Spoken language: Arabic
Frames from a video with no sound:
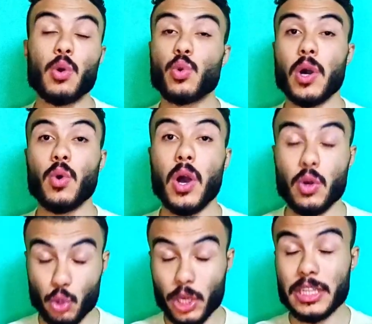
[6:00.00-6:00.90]
او
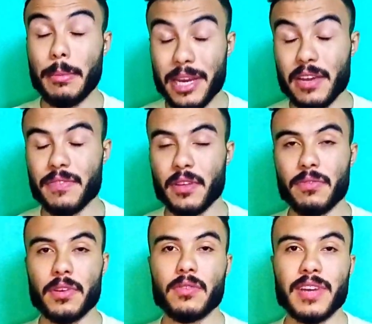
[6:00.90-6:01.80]
او دور الثمانيه في
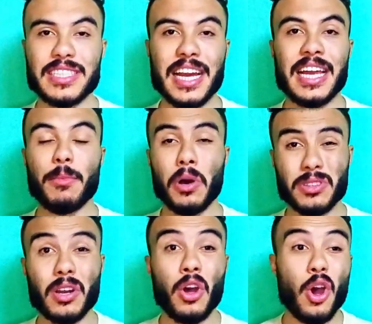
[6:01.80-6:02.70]
في كاس العالم
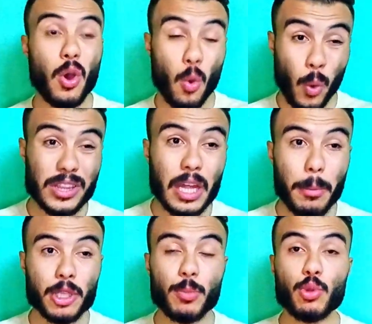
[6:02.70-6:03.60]
قطر وضع
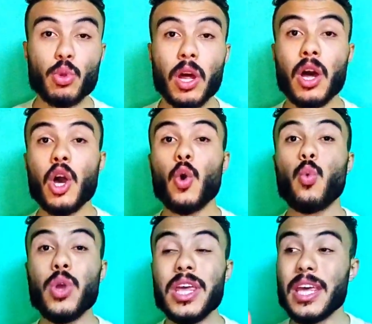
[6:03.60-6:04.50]
برضه بطوله
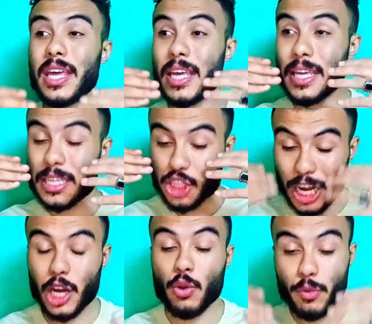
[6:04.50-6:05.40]

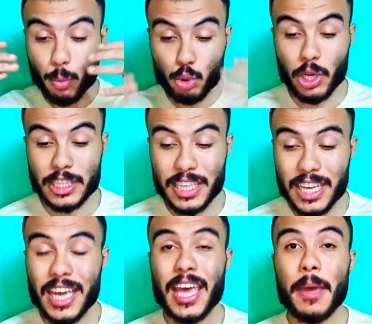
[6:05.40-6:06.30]
وشكله في البطوله دي